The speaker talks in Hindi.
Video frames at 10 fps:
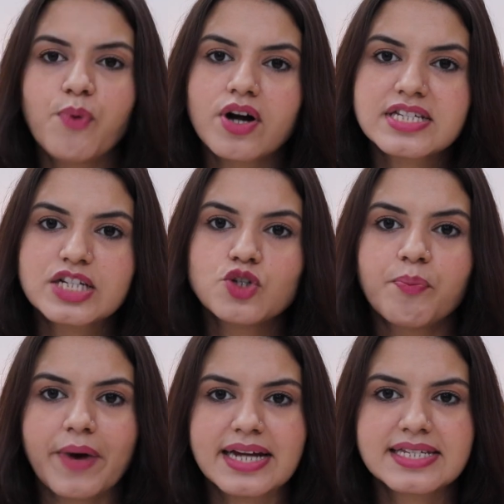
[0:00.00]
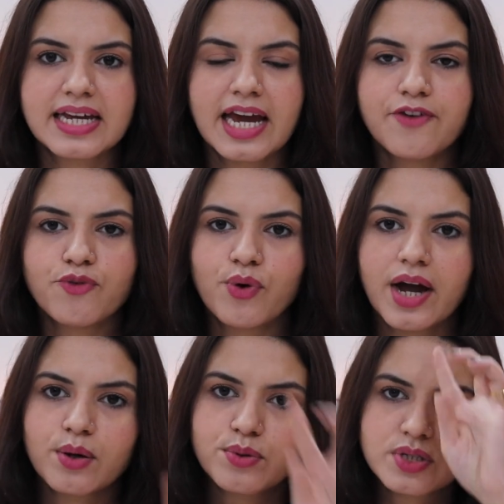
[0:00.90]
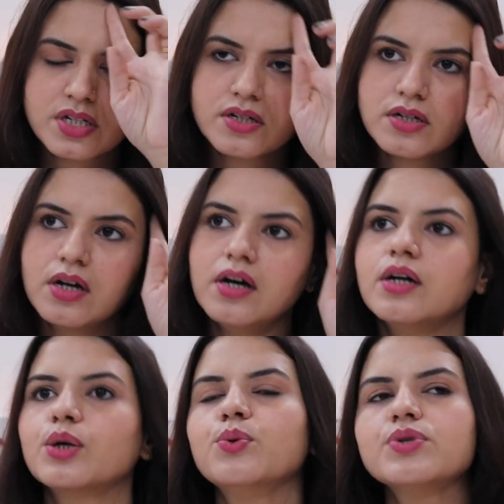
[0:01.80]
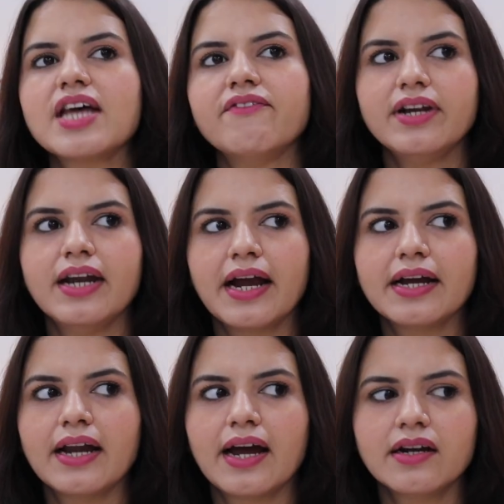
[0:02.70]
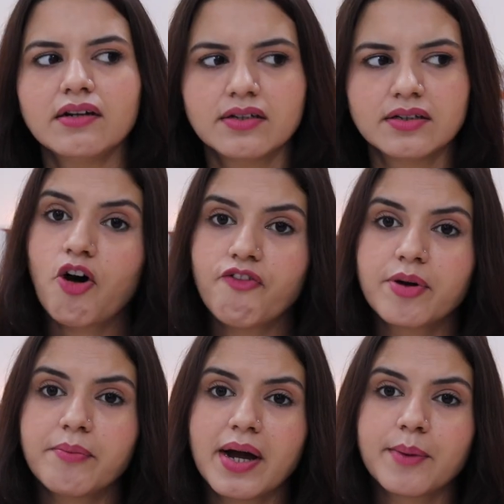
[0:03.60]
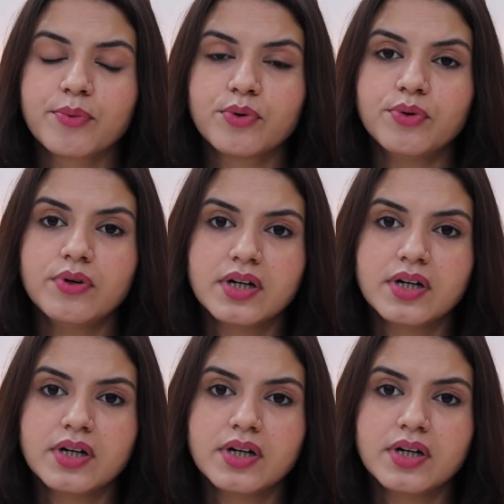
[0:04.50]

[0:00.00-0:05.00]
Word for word: बॉक्स की जो प्राइसिंग है वो है कुछ टू सेवन नाइन नाइन ऑफर में आपको